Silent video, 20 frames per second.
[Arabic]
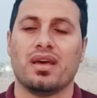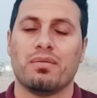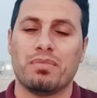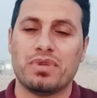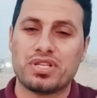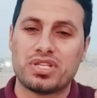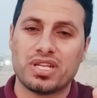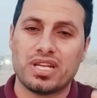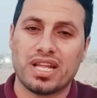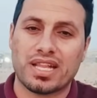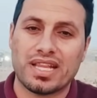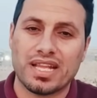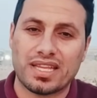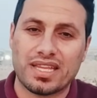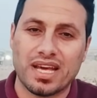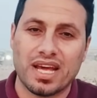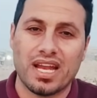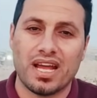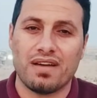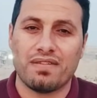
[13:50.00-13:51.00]
من كنا
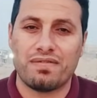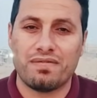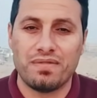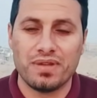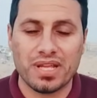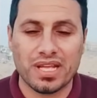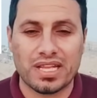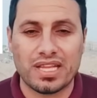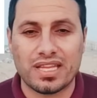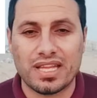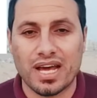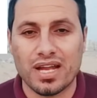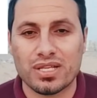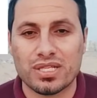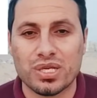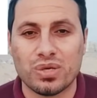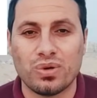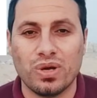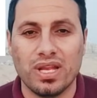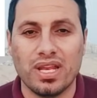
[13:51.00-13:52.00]
3000 من قلت لي تعال
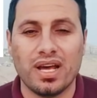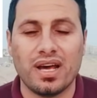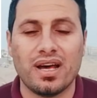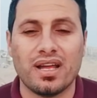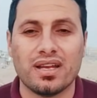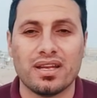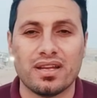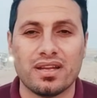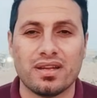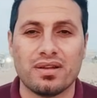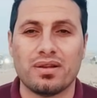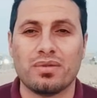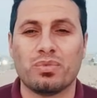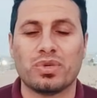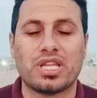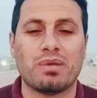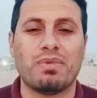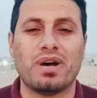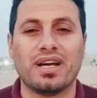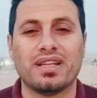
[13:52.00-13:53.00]
نسوي اعلان
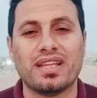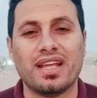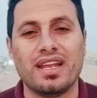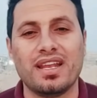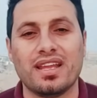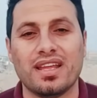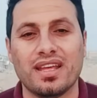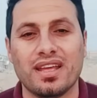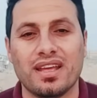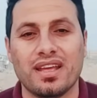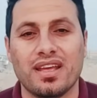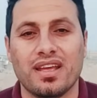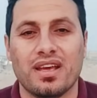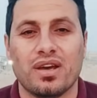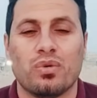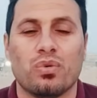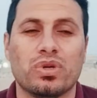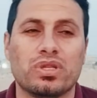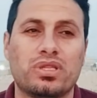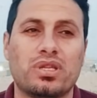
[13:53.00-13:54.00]
متبادل
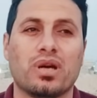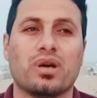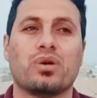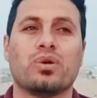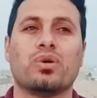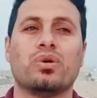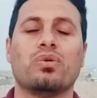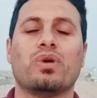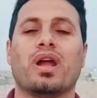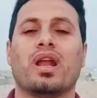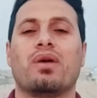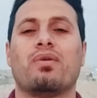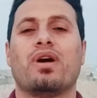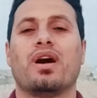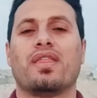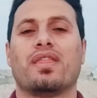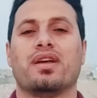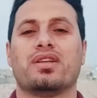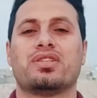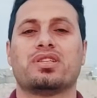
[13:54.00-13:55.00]
وانت اخوي وانا
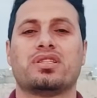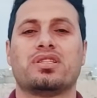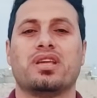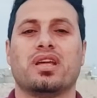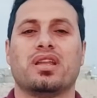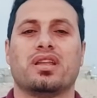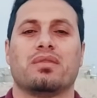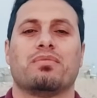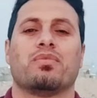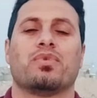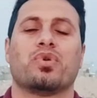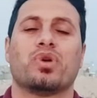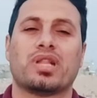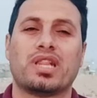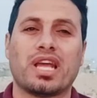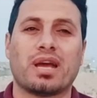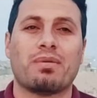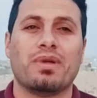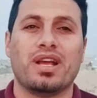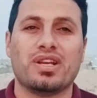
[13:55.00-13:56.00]
واضح جدا
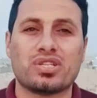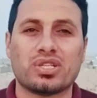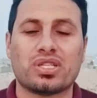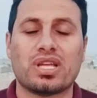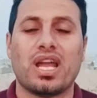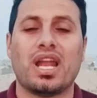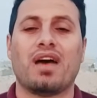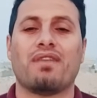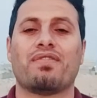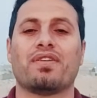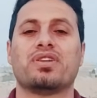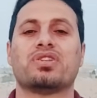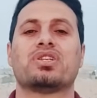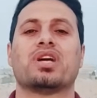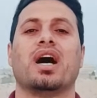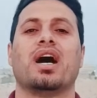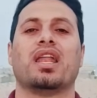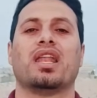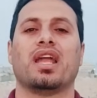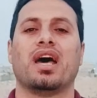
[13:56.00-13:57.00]
قلت لك بال10000 ان
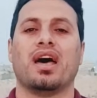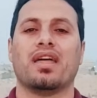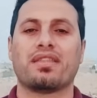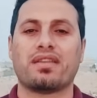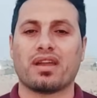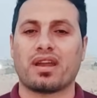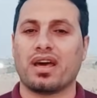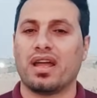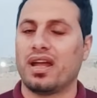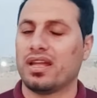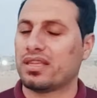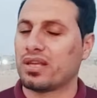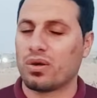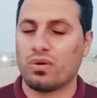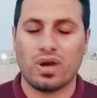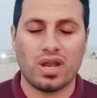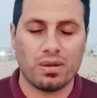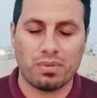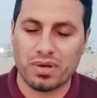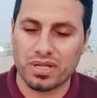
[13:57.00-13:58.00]
شاء الله اذكر
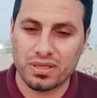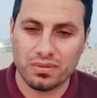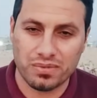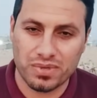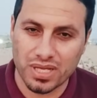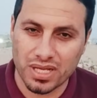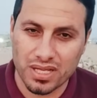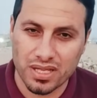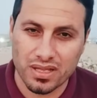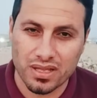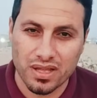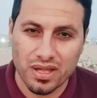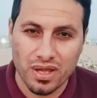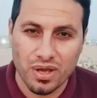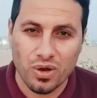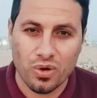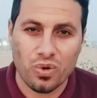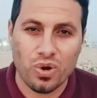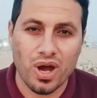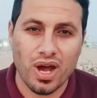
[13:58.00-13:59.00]
قناتك وانا بخدمتك
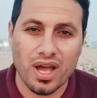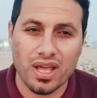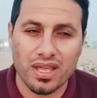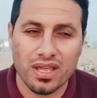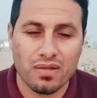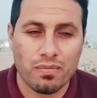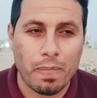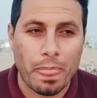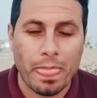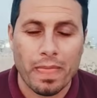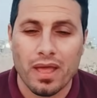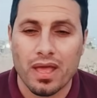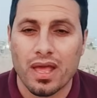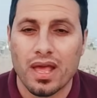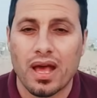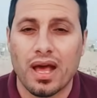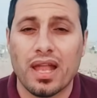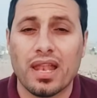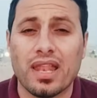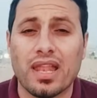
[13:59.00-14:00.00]
وهاي
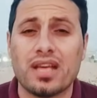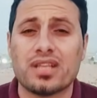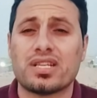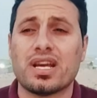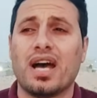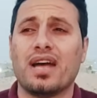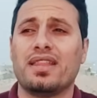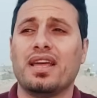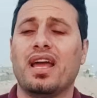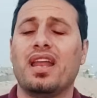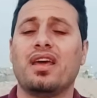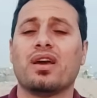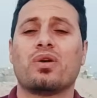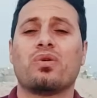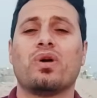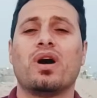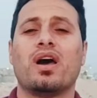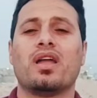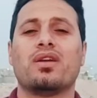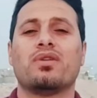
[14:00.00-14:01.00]
الله شاهد علي
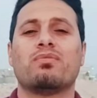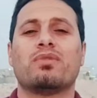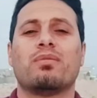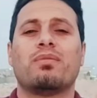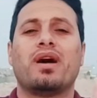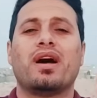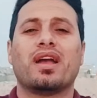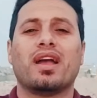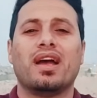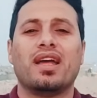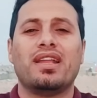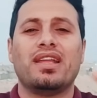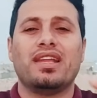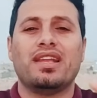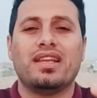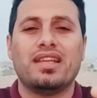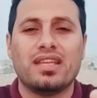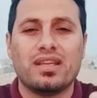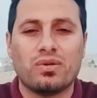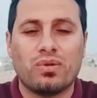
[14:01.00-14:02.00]
اخوان هم ما
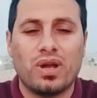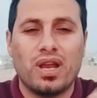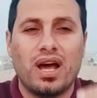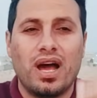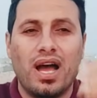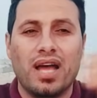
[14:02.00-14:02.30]
قايلين لي ولا